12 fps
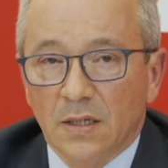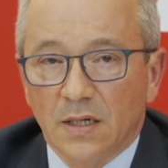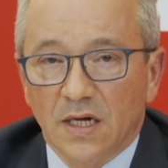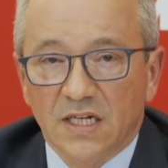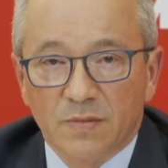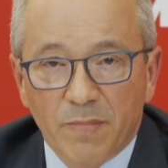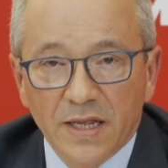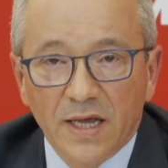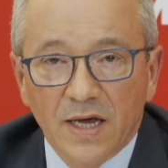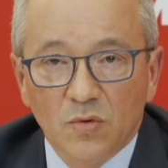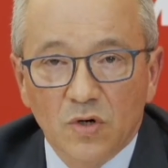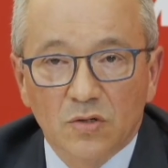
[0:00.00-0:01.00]
España
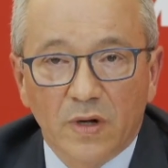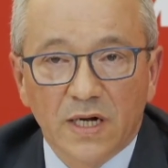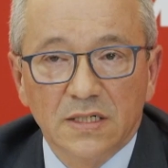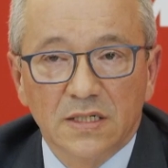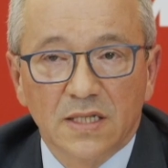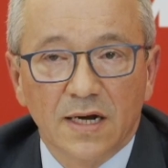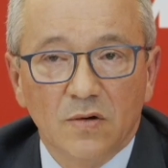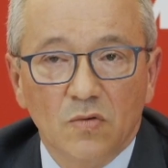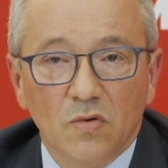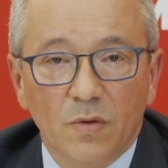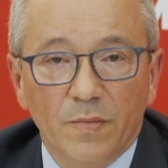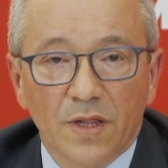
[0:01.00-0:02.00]
ha vuelto a registrar un
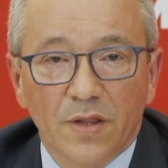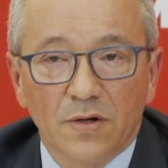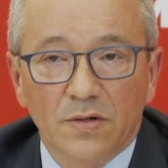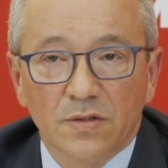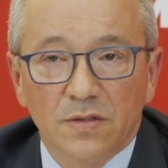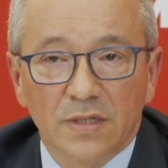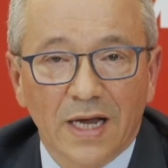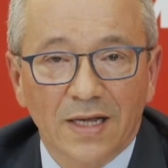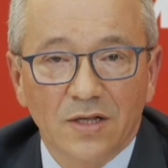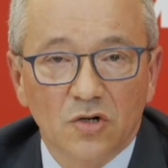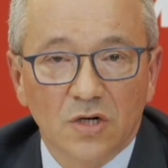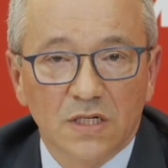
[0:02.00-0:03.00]
comienzo de
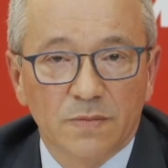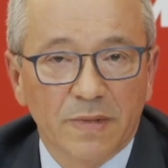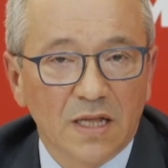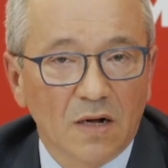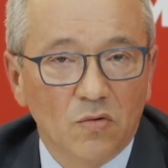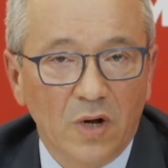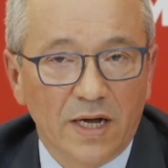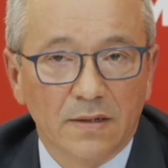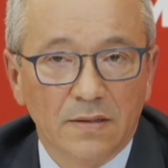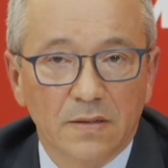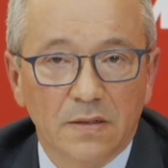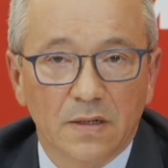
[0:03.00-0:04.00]
año espectacular.
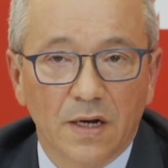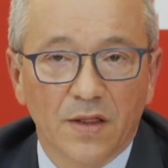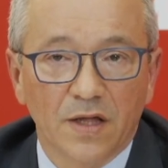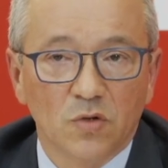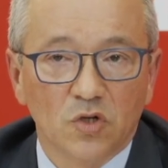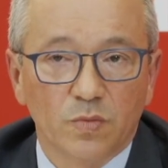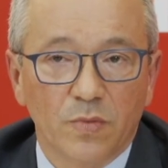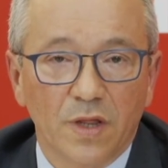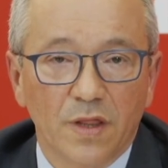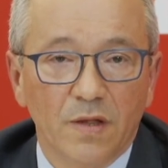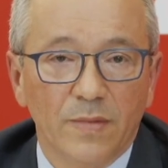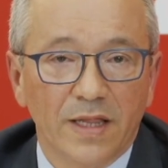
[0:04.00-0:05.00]
Crecemos por
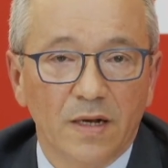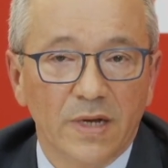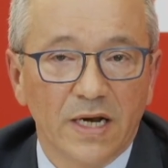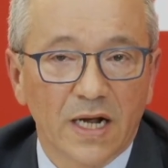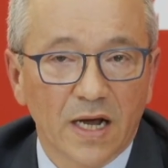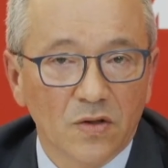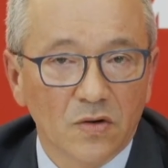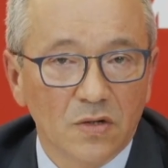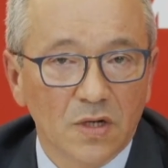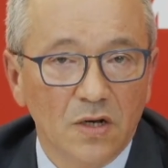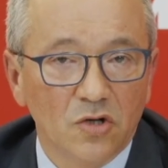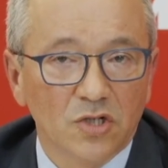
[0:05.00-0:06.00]
encima del mercado
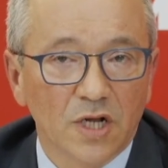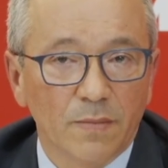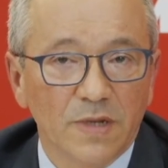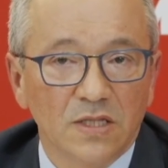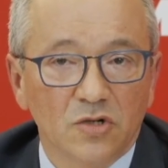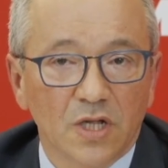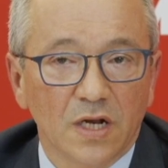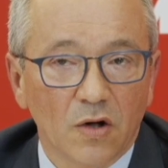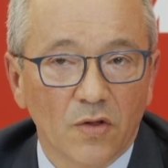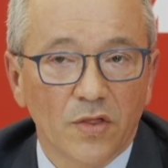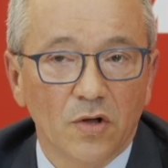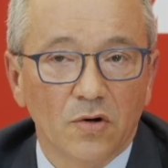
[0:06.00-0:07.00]
en los segmentos de
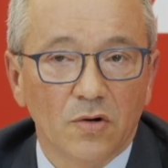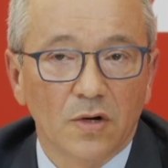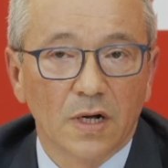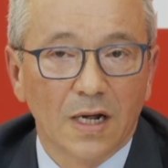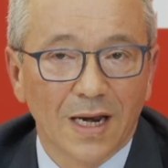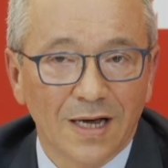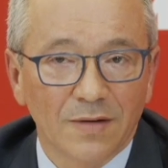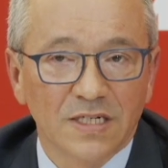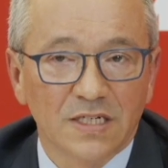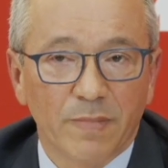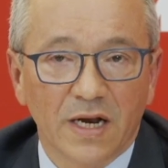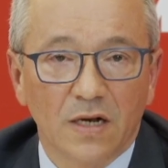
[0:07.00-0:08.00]
negocio
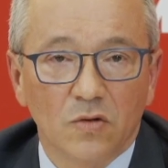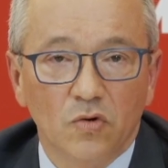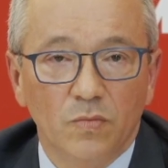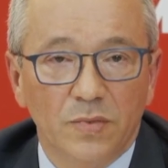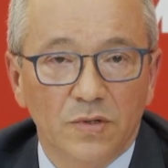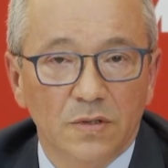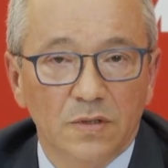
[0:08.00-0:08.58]
claves para el grupo,